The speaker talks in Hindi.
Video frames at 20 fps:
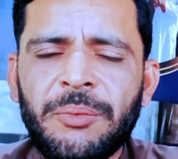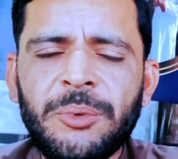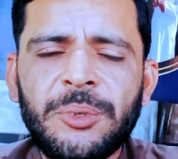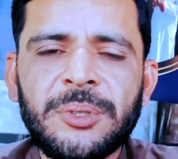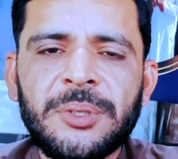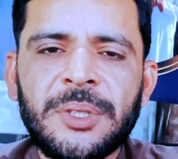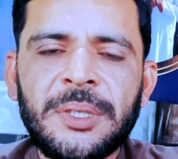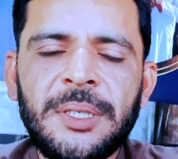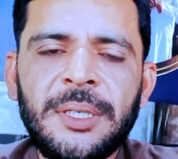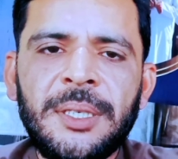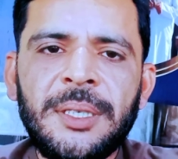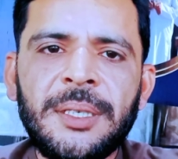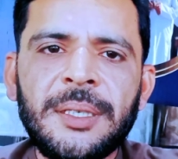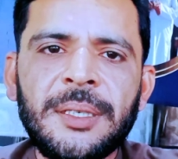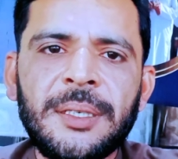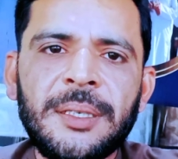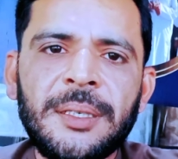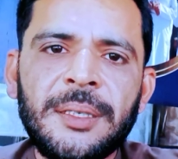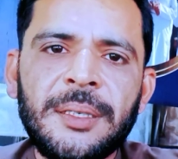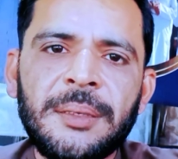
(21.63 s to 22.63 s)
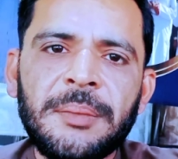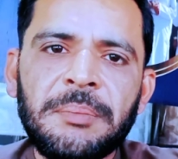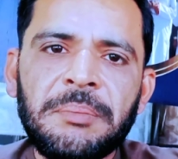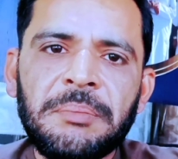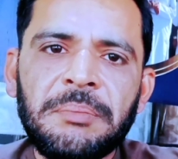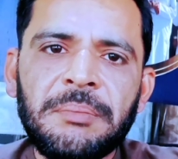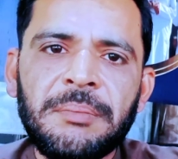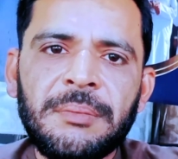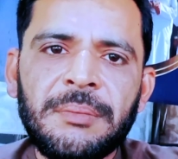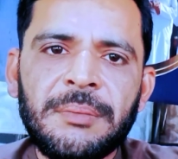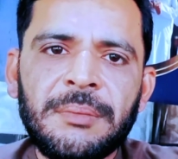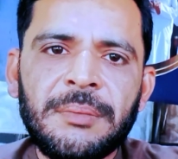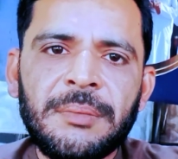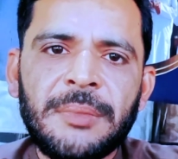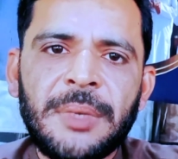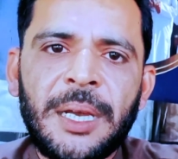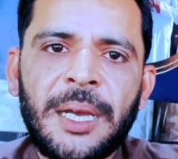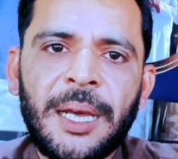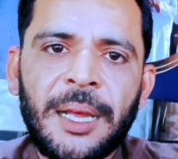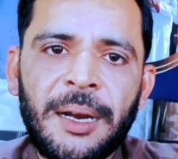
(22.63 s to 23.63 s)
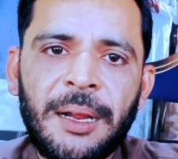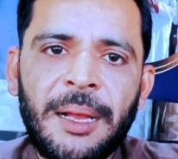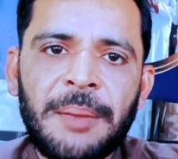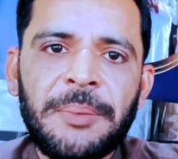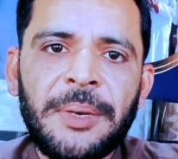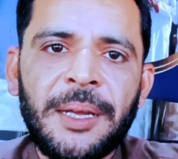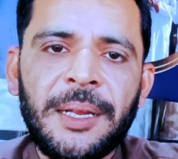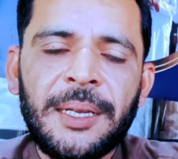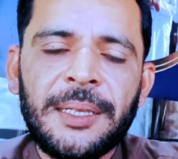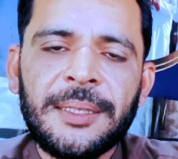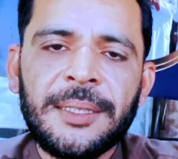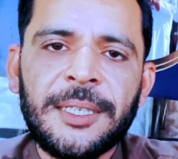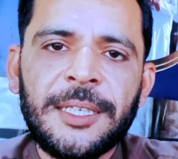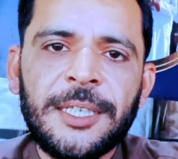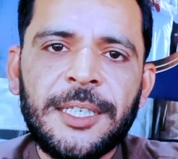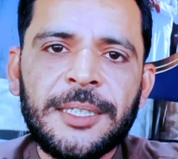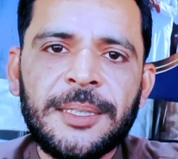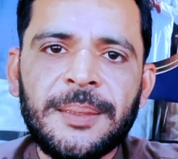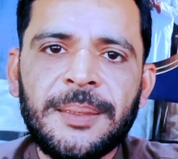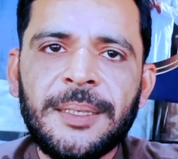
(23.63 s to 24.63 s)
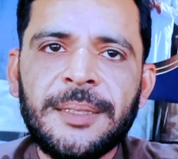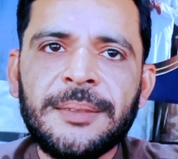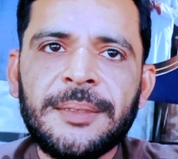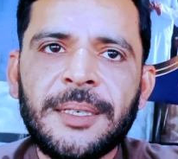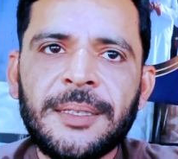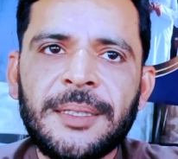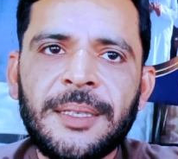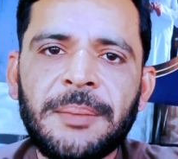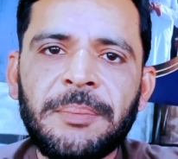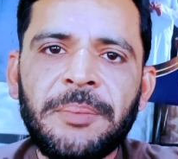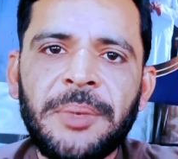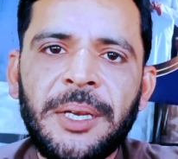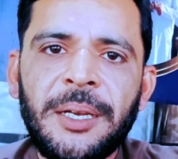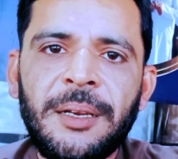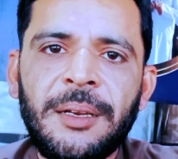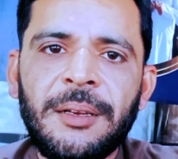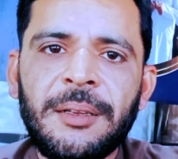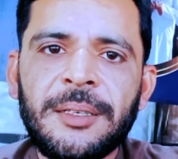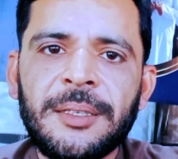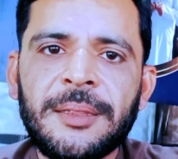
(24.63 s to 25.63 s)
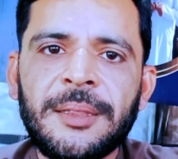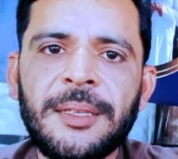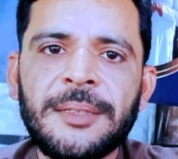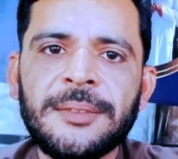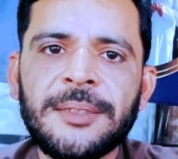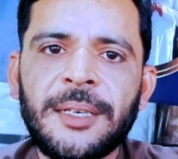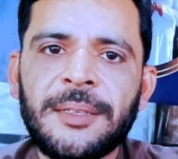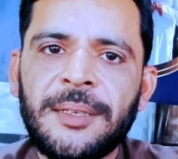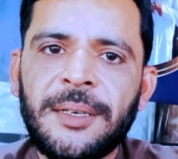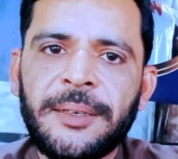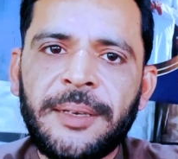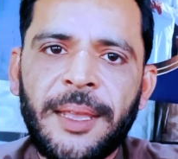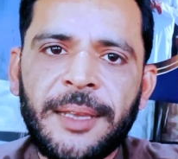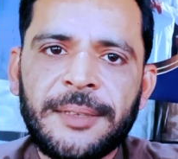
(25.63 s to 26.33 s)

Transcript: वो इतनी ख़राब हालत है इतने ज़्यादा बिल इतना ज़्यादा